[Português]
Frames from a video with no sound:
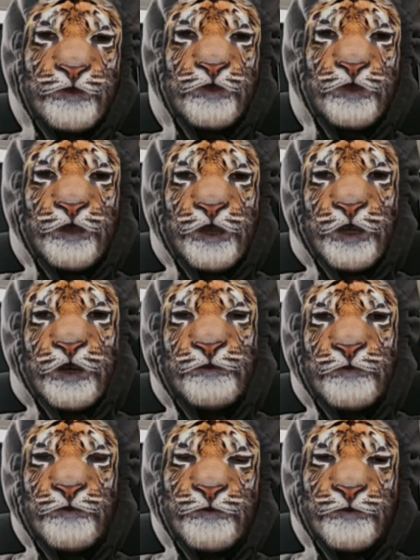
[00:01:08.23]
em
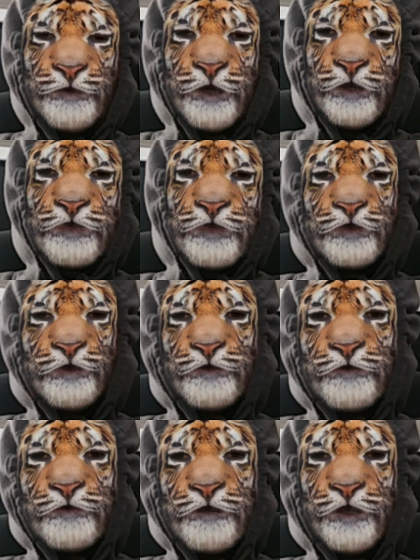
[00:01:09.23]
apenas
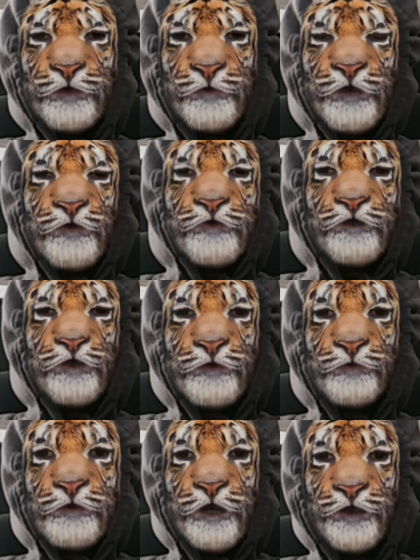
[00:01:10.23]
em menos, de, em
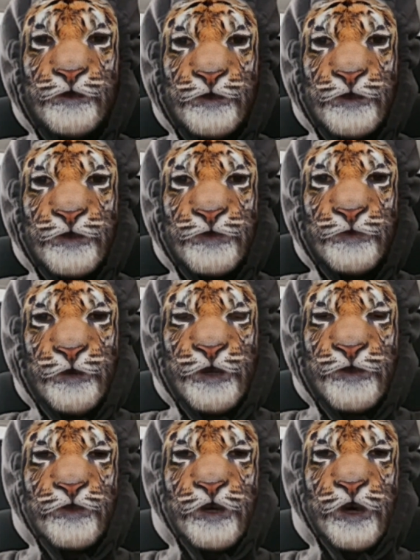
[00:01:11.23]
menos de seis meses
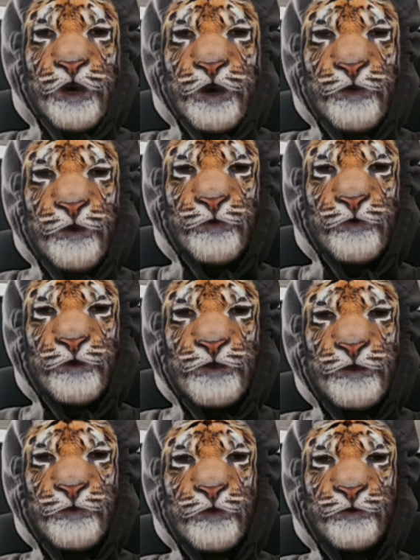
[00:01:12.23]
é uma coisa
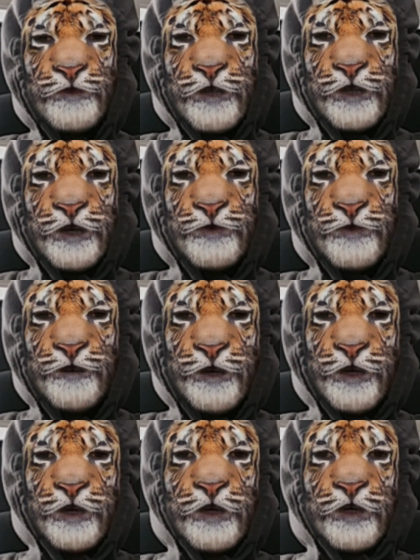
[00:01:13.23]
muito legal.
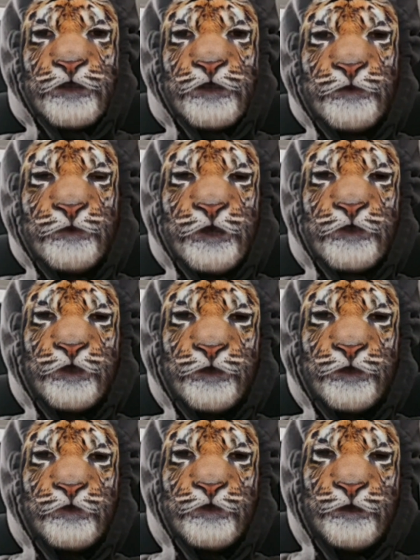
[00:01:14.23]
Também estamos
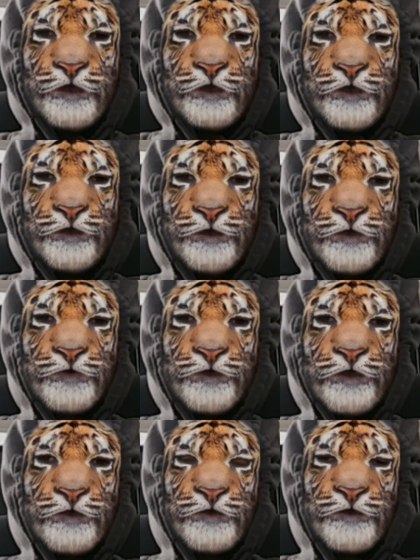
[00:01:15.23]
alcançando os
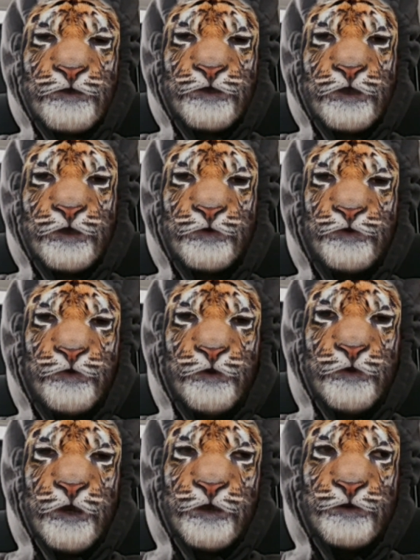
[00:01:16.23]
300 inscritos no
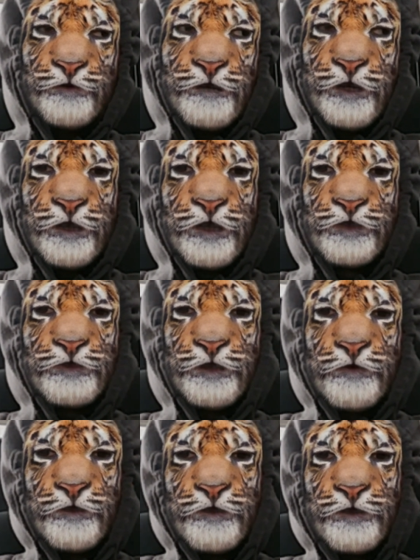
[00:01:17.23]
momento né, que a gente está
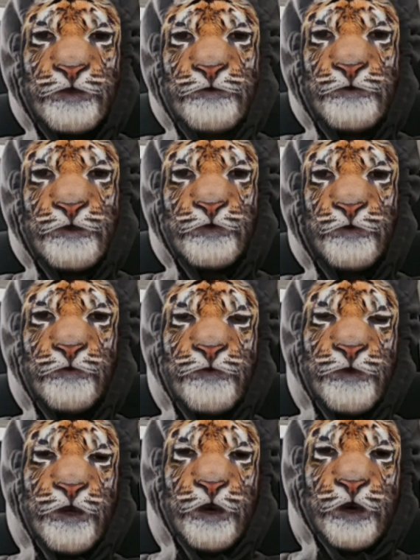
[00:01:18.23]
fazendo esse vídeo.
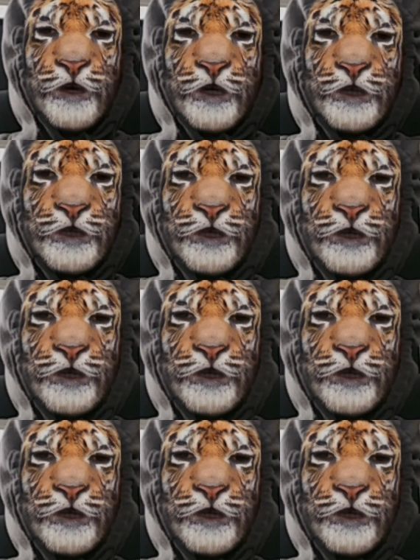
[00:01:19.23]
E